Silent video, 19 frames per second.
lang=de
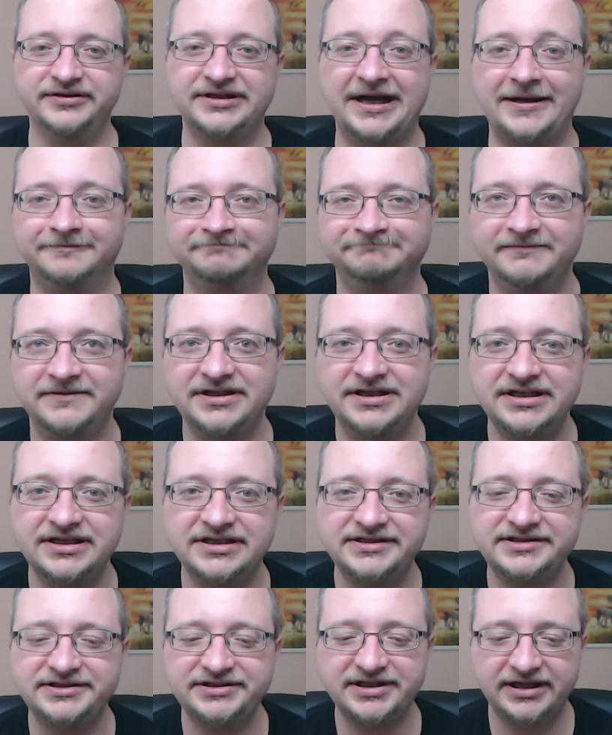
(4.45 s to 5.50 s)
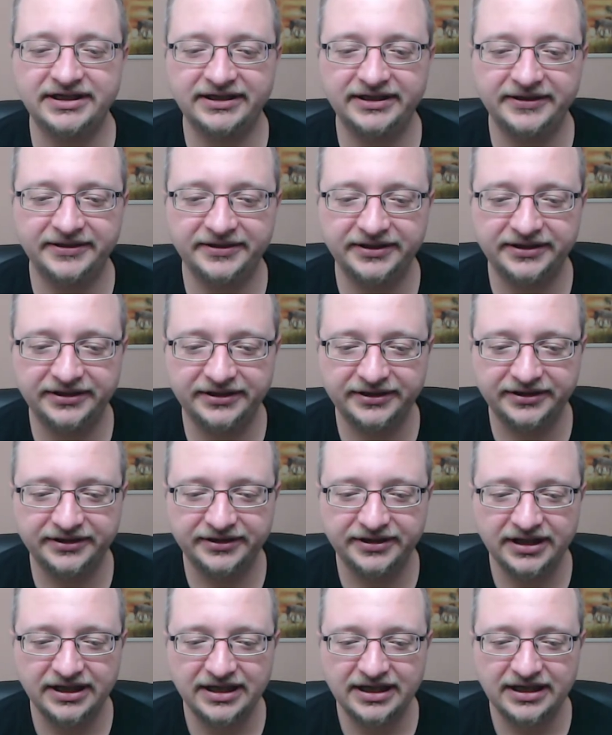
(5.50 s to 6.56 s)
Ja, ich, äh,
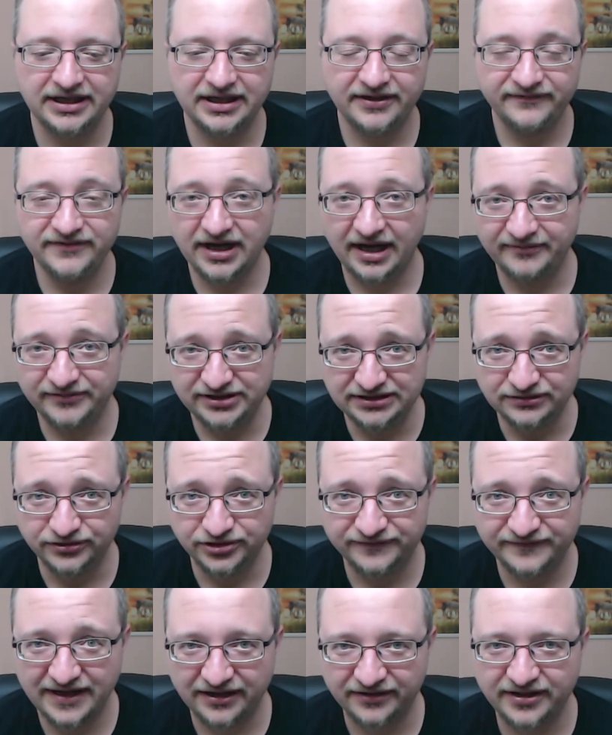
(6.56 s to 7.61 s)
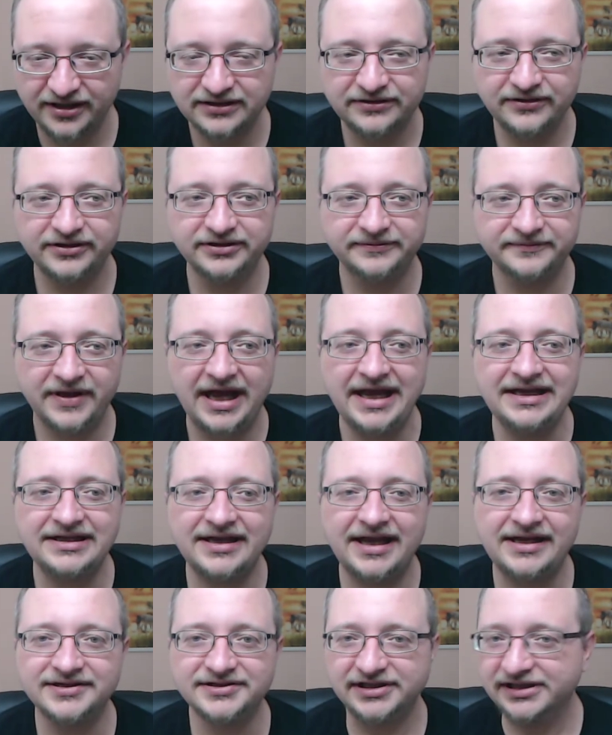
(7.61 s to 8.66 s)
wie ihr am Titel unschwer erkennen könnt, ein
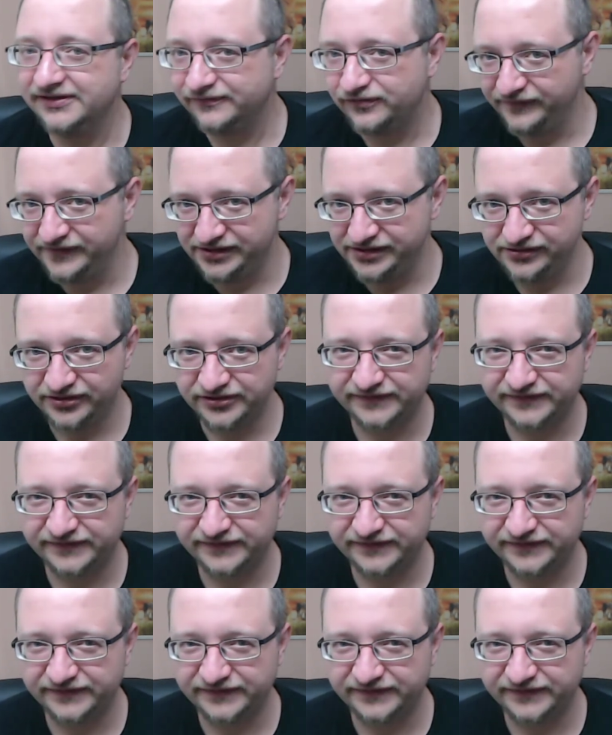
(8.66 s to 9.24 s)
kleines Infovideo.